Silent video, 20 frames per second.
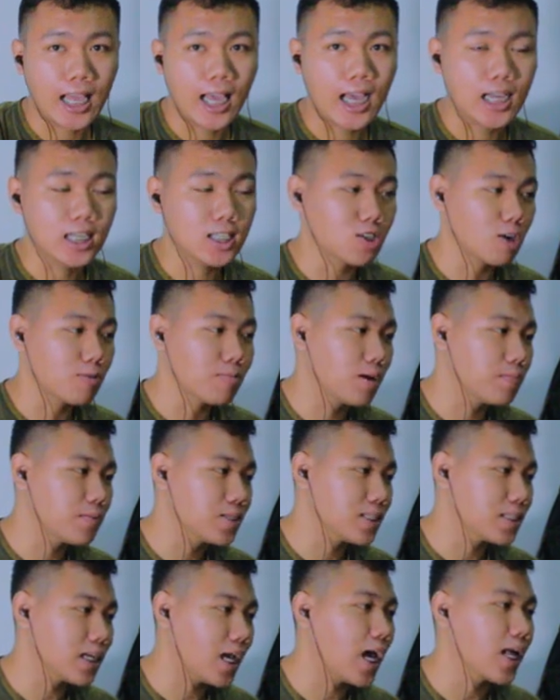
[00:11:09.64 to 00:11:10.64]
yang coba
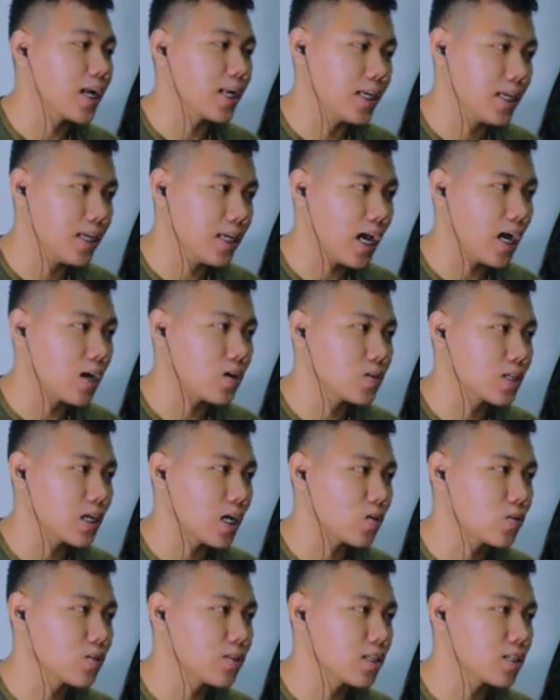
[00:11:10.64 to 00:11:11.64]
mencari
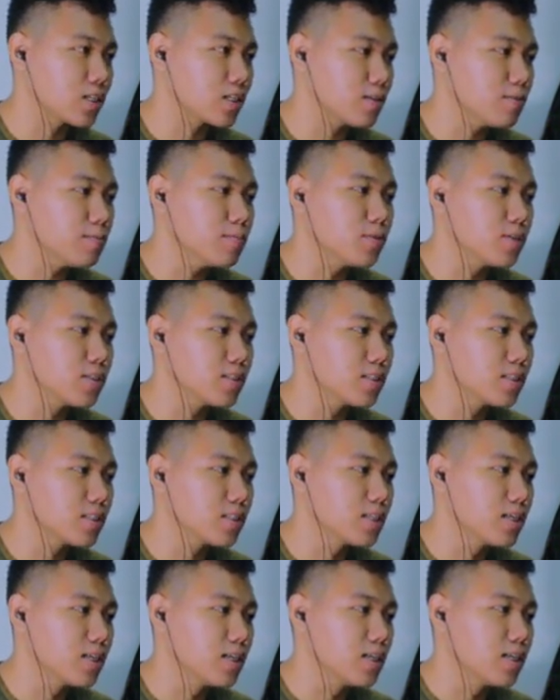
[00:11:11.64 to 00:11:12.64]
akun-akun tersebut.
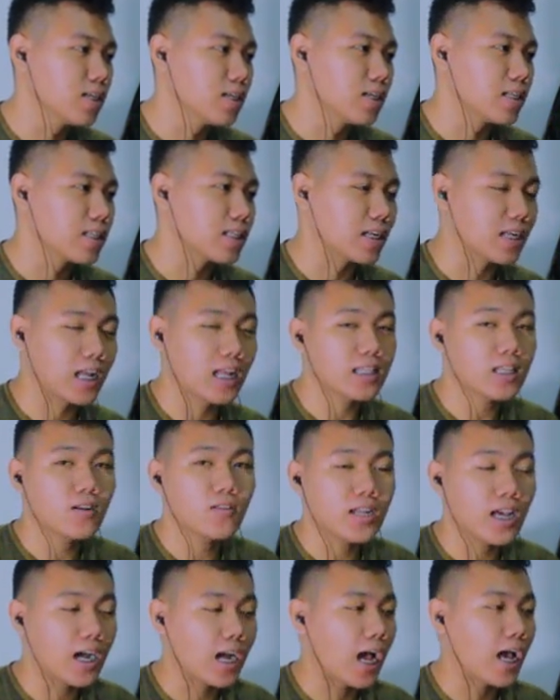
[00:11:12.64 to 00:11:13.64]
Ternyata
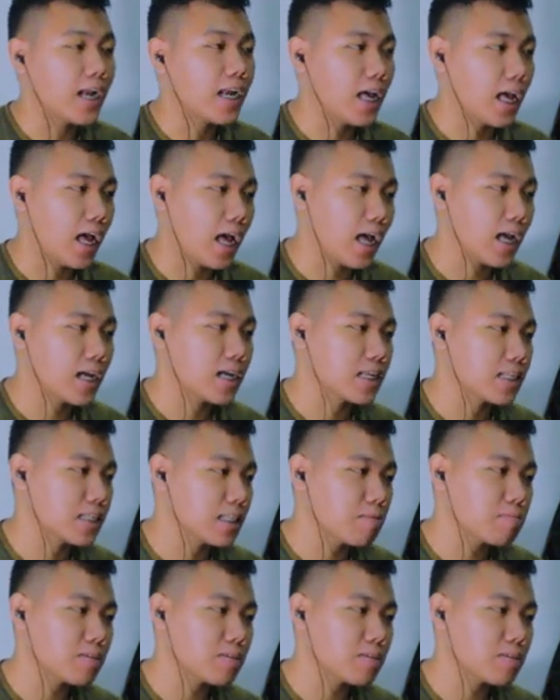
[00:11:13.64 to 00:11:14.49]
udah nggak ada. Kita